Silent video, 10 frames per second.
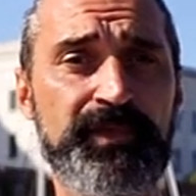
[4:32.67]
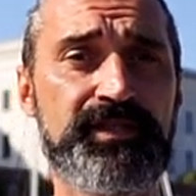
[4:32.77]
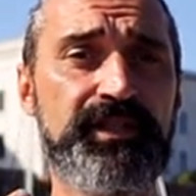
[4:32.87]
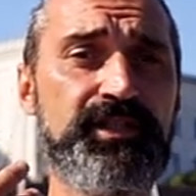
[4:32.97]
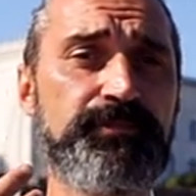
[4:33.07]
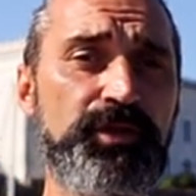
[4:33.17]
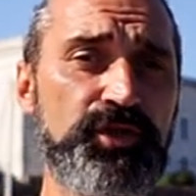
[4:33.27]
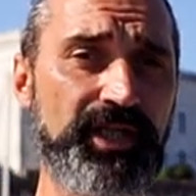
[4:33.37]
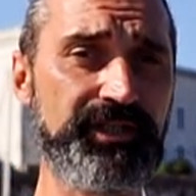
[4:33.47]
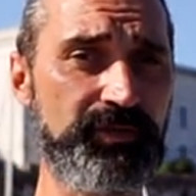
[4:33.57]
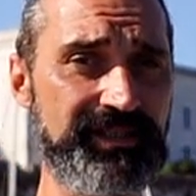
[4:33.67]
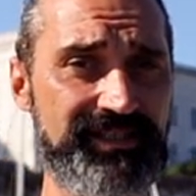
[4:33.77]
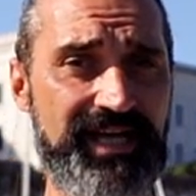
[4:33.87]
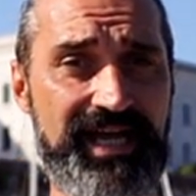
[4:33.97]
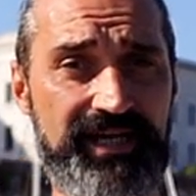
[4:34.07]
Se disponi già di
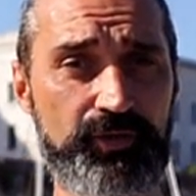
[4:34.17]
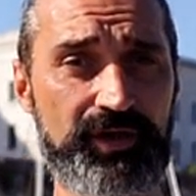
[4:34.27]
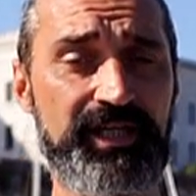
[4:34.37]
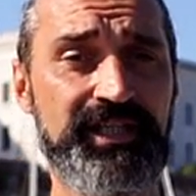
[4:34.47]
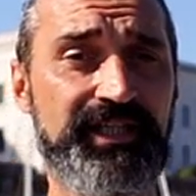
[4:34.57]
questa ancora,